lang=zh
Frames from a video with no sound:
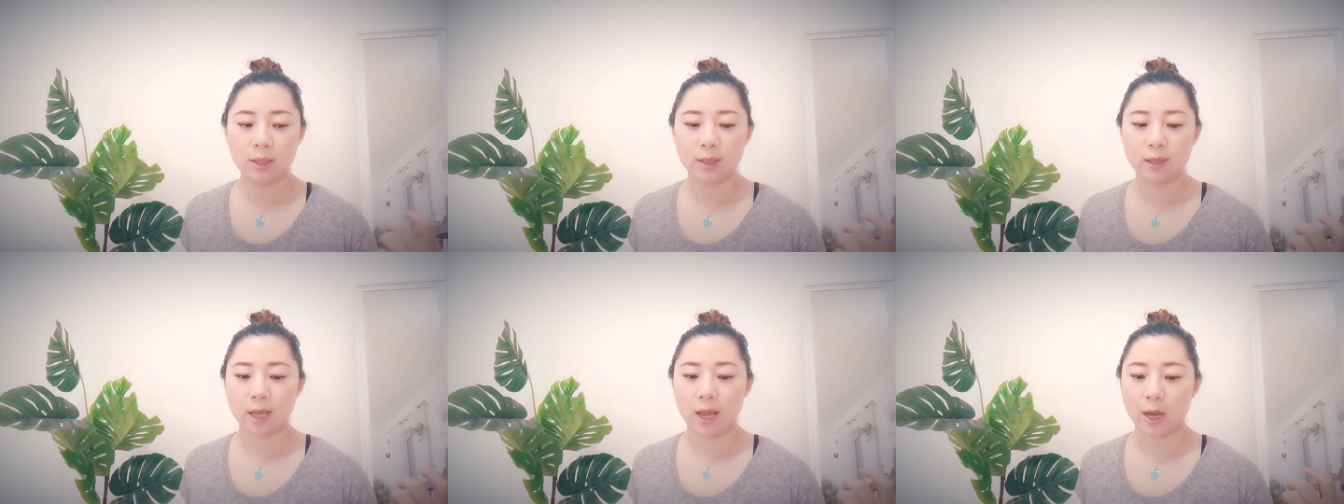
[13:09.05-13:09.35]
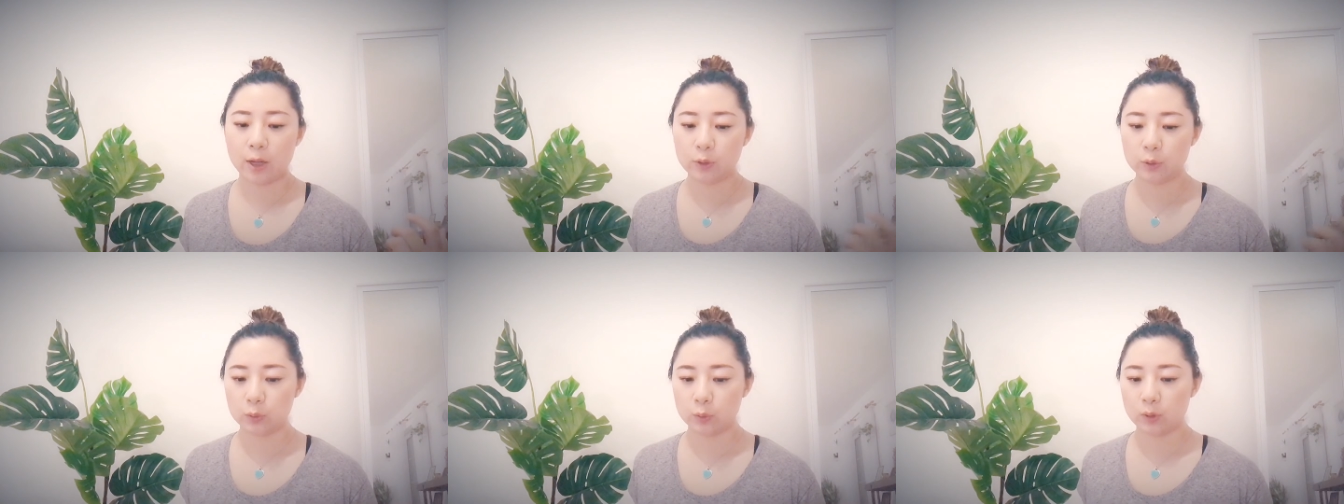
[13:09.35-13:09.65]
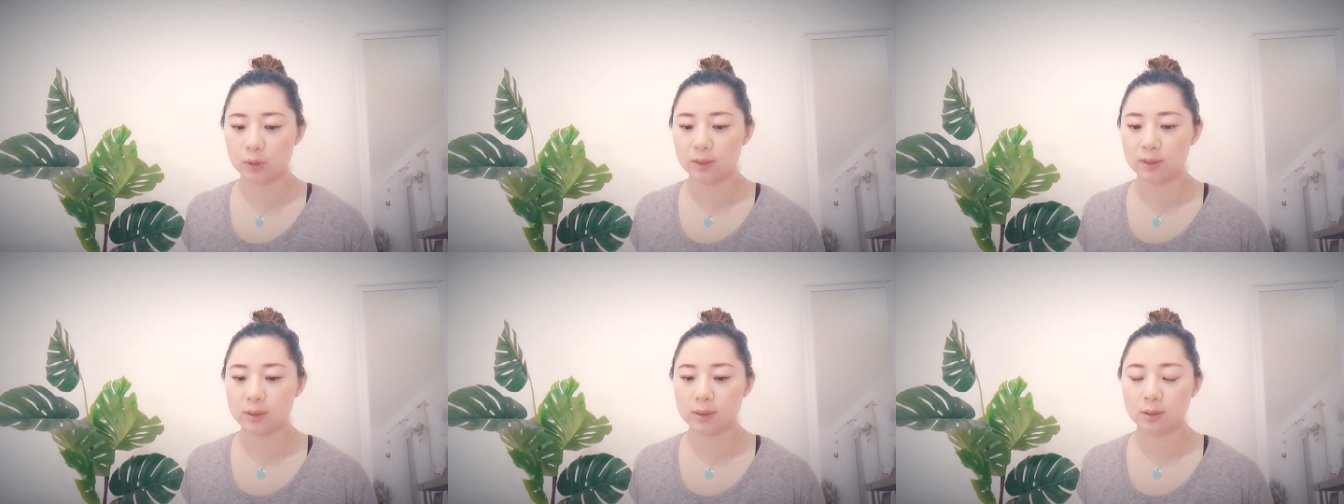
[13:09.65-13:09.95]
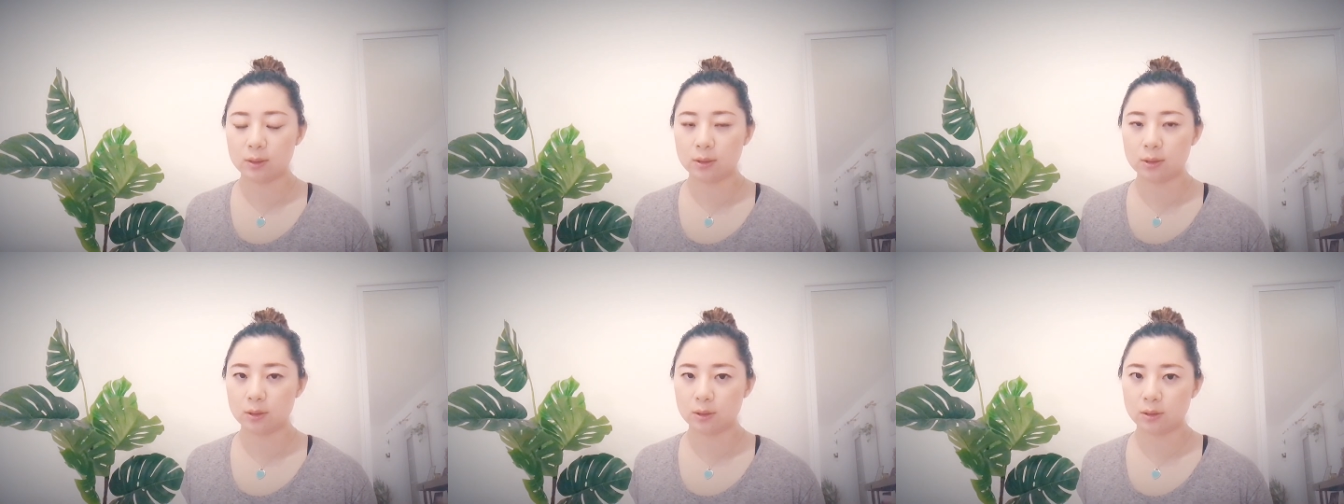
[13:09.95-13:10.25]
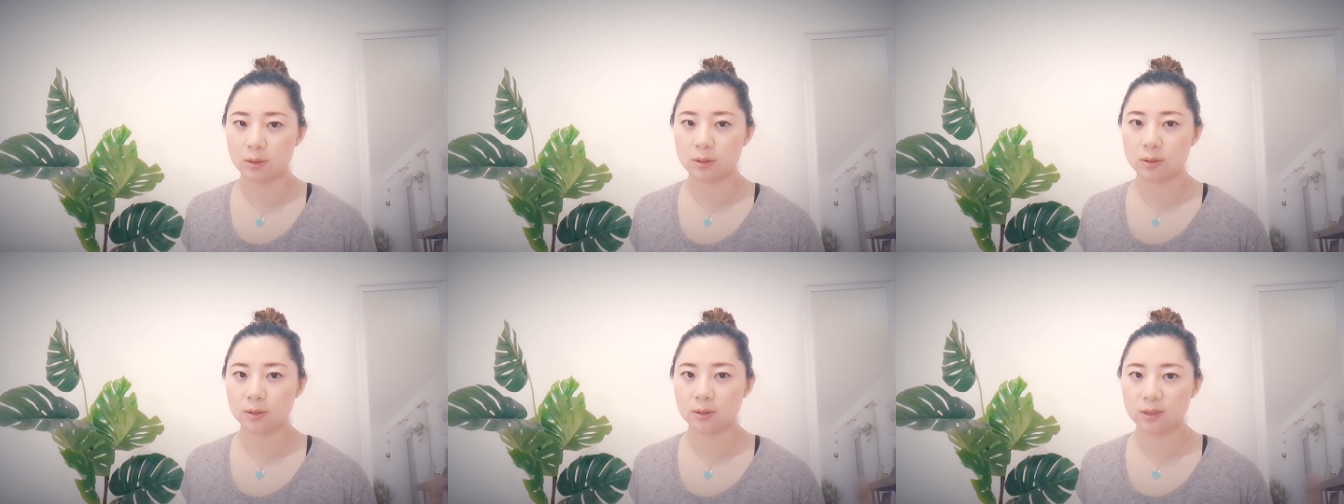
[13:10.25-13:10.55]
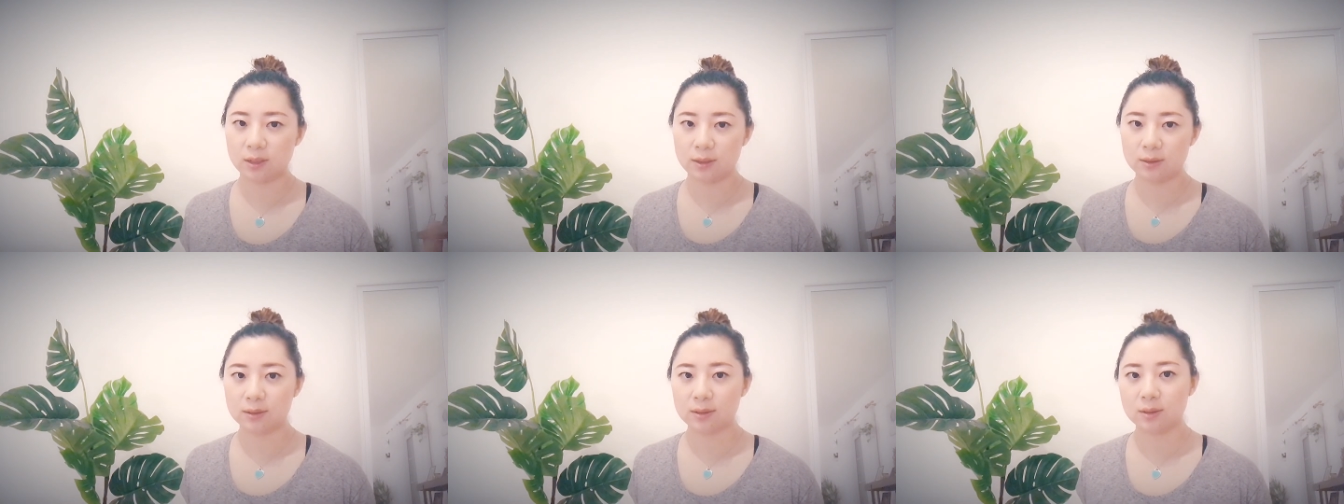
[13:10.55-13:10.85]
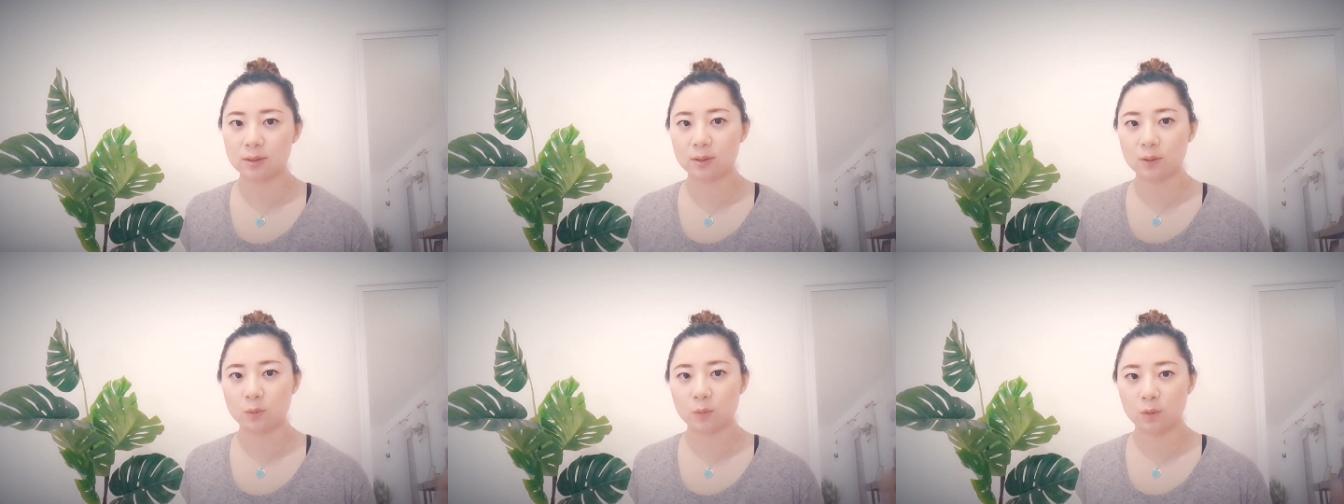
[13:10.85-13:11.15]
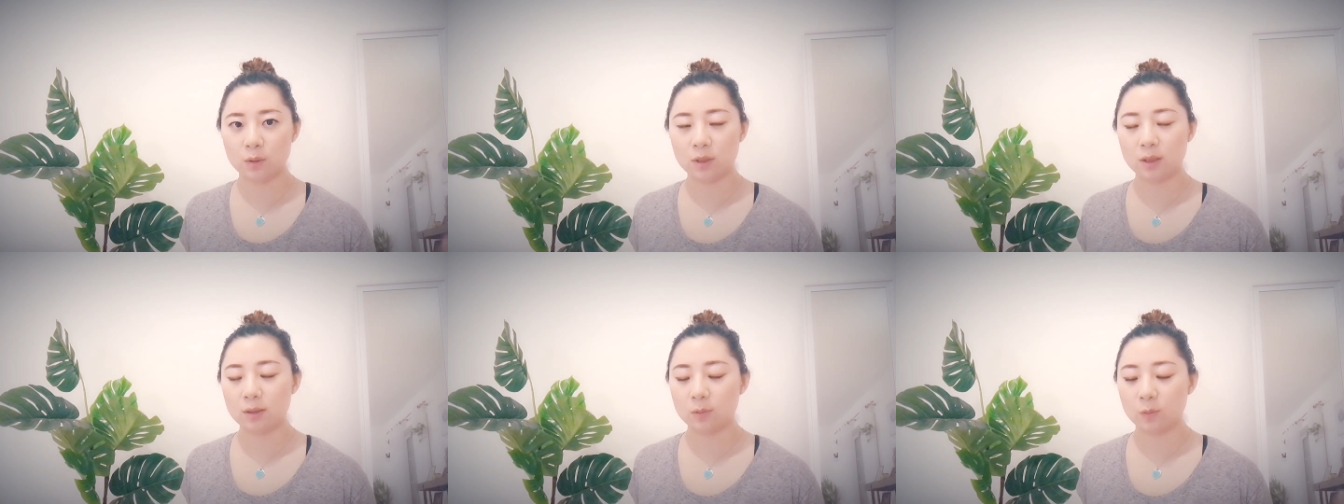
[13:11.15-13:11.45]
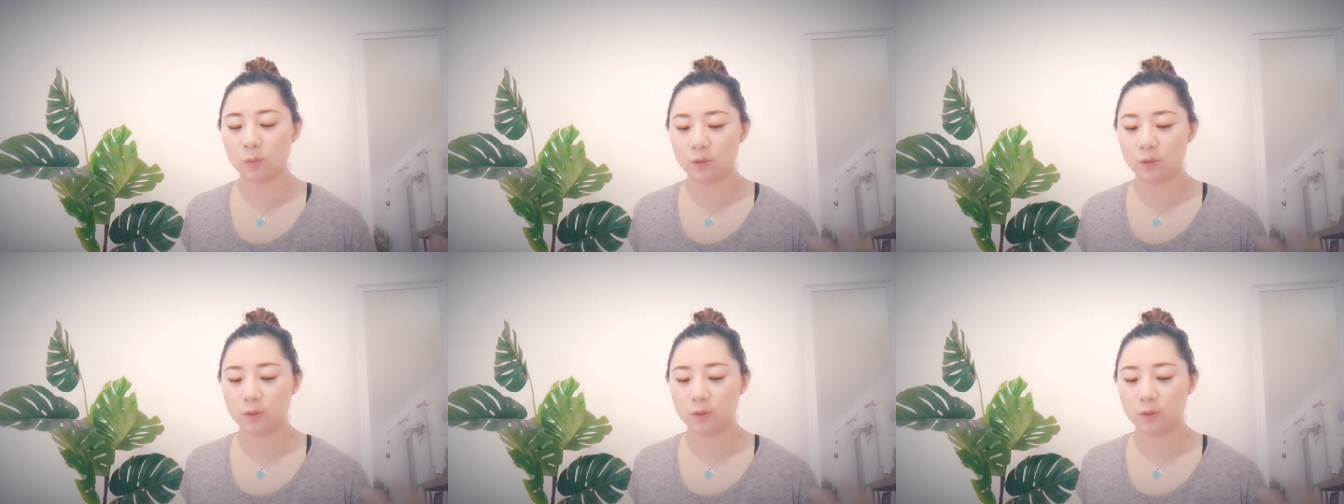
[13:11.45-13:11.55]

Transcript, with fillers: 来学习知识，这次我